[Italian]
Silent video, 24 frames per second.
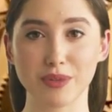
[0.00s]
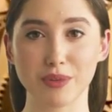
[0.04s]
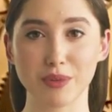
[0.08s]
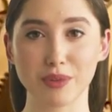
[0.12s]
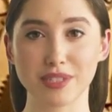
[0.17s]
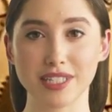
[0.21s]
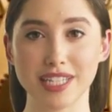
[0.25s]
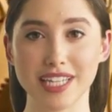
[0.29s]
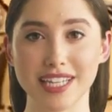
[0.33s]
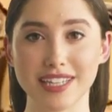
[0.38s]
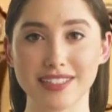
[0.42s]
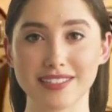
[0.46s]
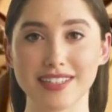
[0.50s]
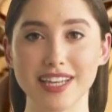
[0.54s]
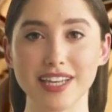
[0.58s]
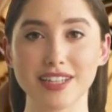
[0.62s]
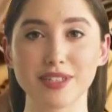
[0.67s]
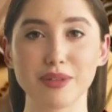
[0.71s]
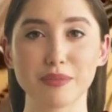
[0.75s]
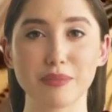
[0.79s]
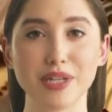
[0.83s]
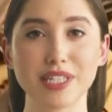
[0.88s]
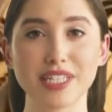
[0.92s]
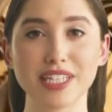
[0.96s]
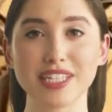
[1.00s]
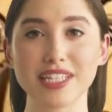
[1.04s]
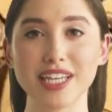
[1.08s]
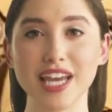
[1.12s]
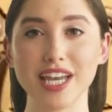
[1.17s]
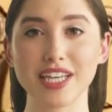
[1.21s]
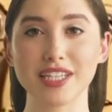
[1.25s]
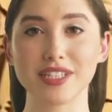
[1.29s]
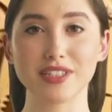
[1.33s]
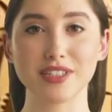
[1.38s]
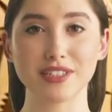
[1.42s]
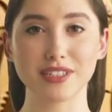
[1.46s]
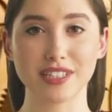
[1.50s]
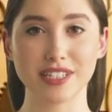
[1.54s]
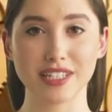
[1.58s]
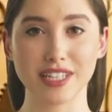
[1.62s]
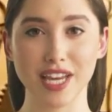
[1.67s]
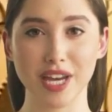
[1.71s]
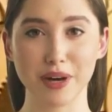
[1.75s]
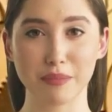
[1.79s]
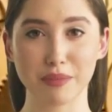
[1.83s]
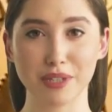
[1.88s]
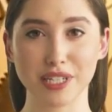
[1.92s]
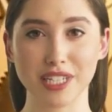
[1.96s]
utilizzando materiali
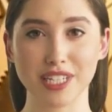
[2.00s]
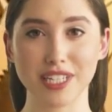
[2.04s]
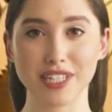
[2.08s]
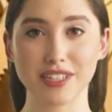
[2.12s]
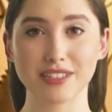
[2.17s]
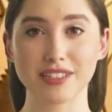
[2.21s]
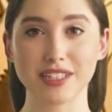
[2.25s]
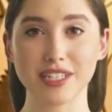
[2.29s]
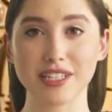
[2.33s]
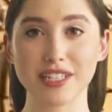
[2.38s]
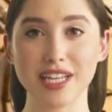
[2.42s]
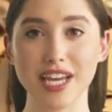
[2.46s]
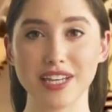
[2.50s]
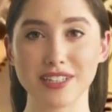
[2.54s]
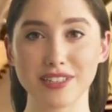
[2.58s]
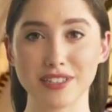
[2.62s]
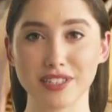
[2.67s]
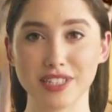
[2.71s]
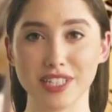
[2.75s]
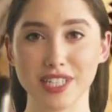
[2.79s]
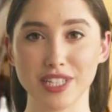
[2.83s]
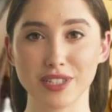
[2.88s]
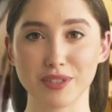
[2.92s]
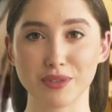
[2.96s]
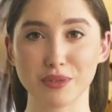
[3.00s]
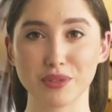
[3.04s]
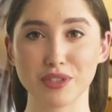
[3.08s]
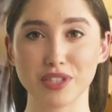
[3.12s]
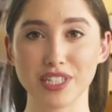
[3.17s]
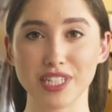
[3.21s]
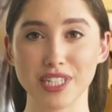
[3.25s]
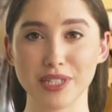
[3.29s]
riciclabili e cercando di ridurre